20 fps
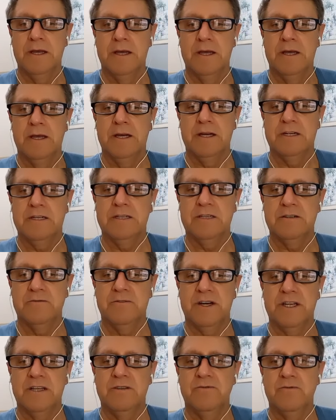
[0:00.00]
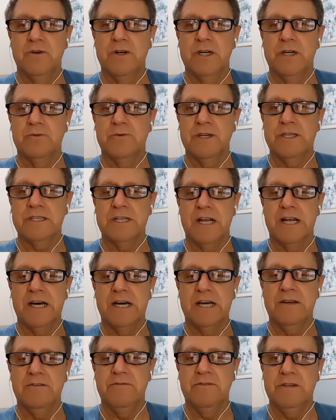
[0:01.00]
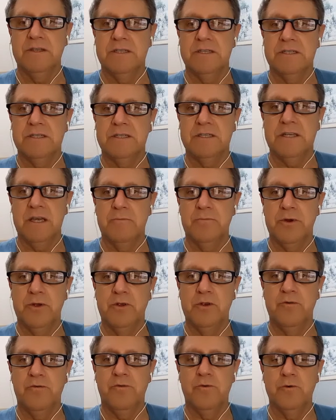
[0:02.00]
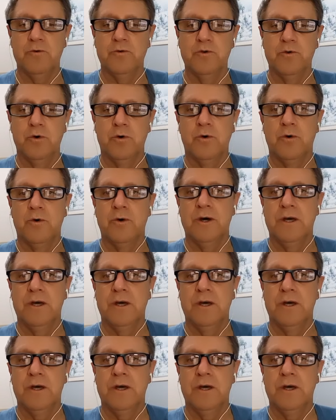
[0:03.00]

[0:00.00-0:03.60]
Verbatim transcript: A gente vai divulgando as lives, sempre de fundo